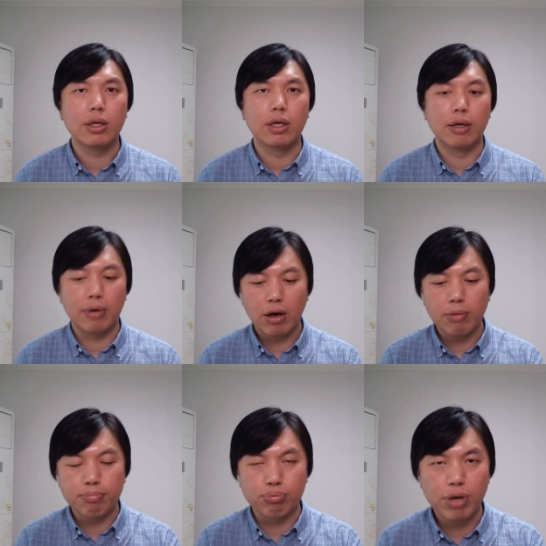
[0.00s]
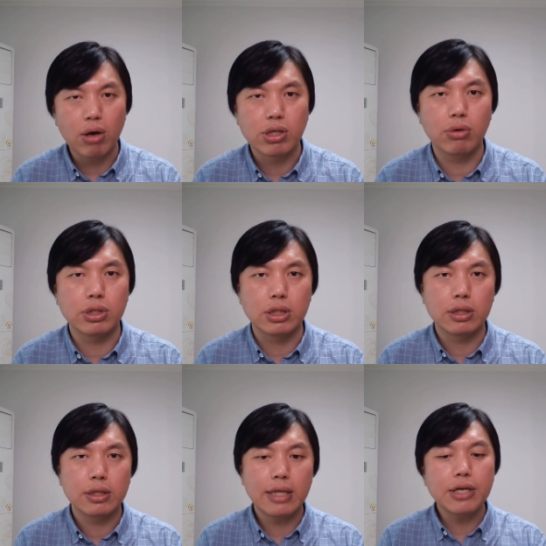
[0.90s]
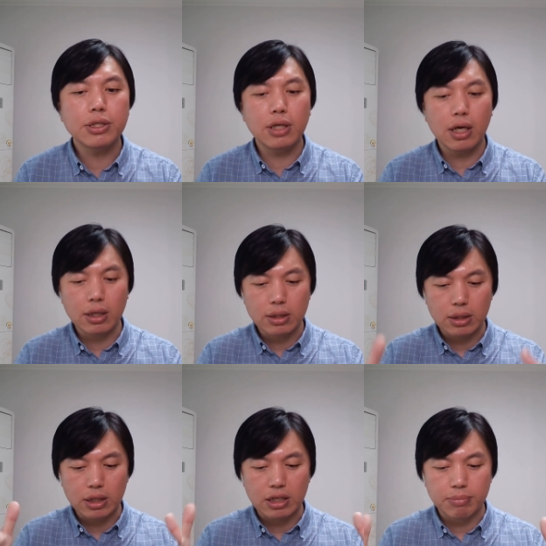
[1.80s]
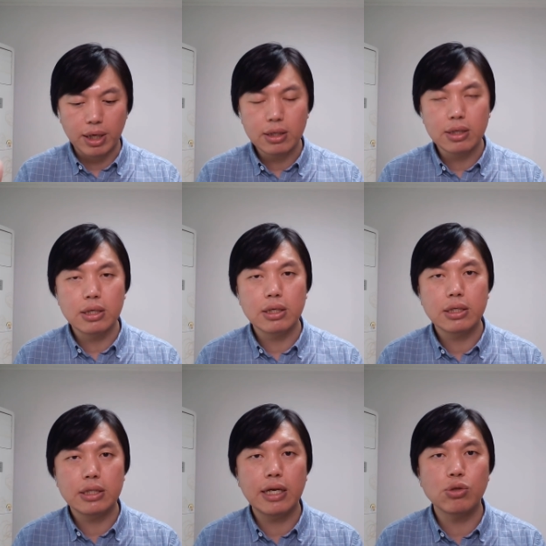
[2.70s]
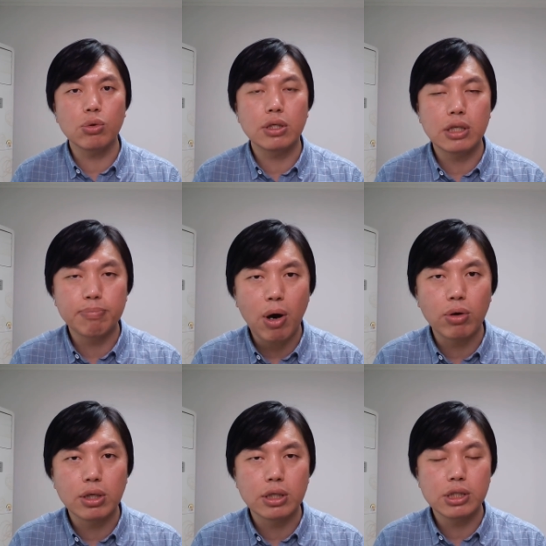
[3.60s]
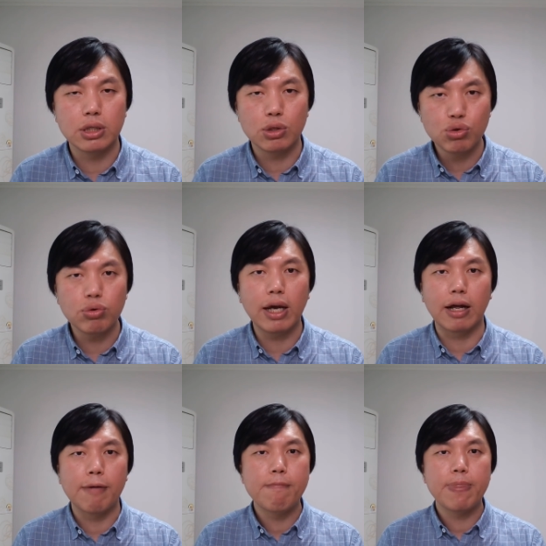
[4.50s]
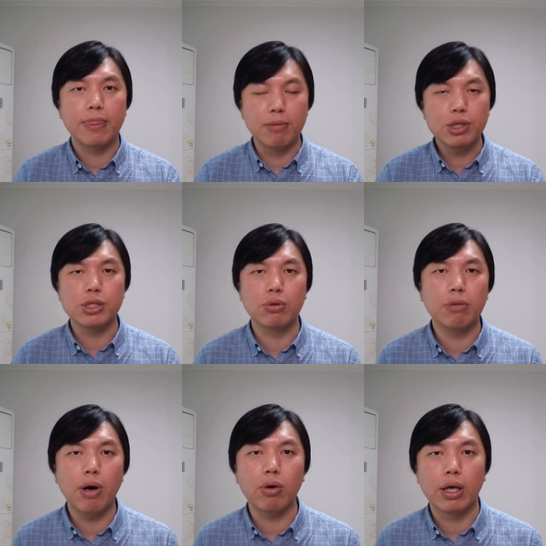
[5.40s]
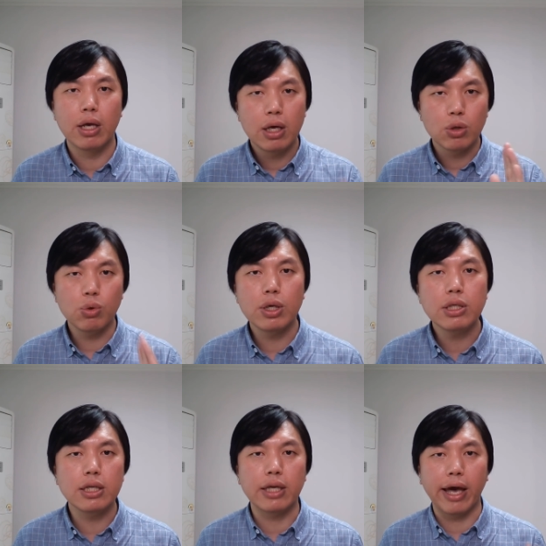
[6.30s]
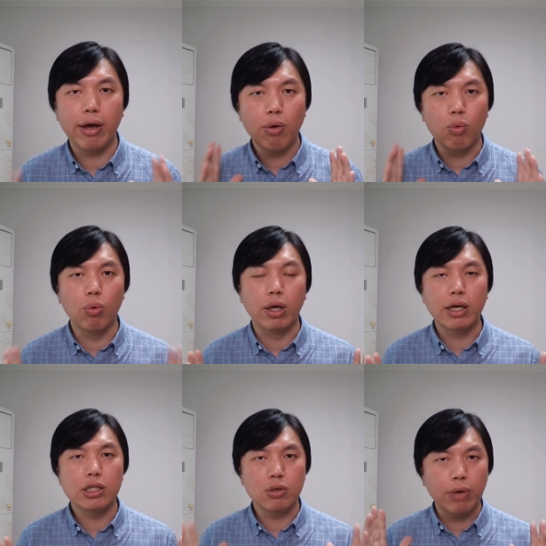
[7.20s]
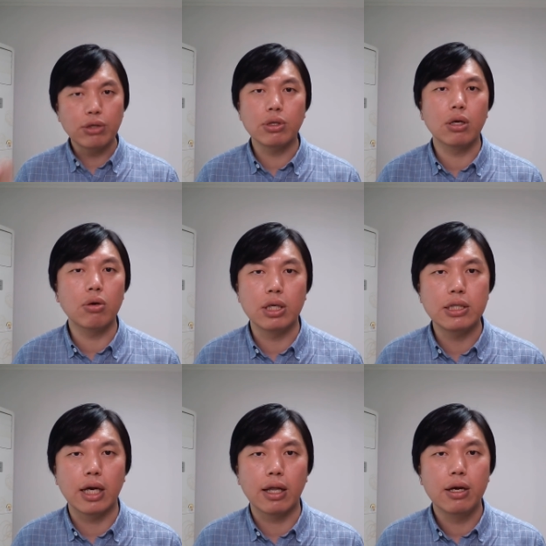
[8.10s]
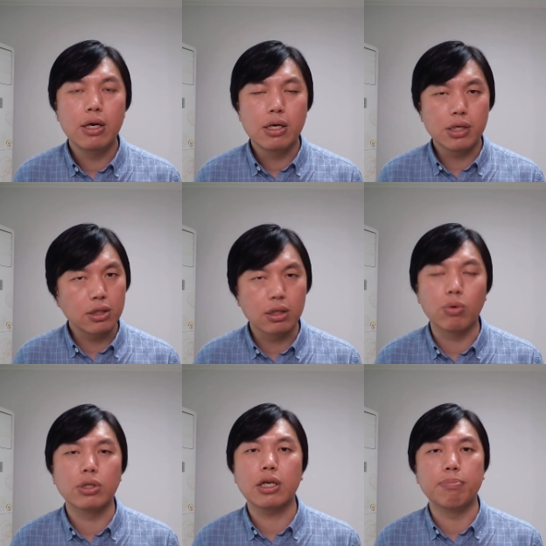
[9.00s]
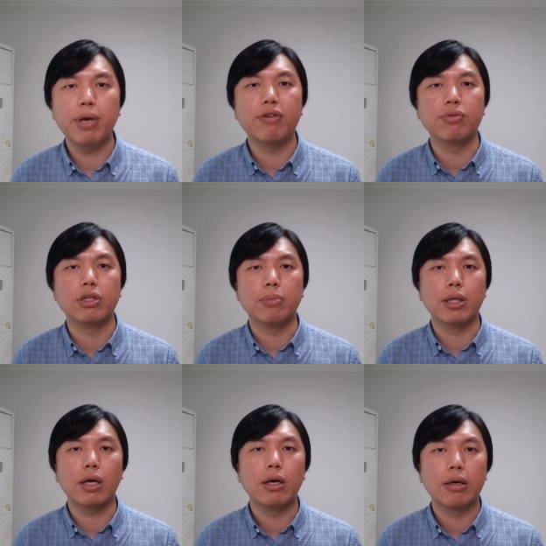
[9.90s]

嗯，然后不要着急，但是呢，你们。现在做的这个暴力这个事情出来了，你们使用了暴力，对于这一点，我呢是完全能够理解的，甚至呢我是很佩服你们的。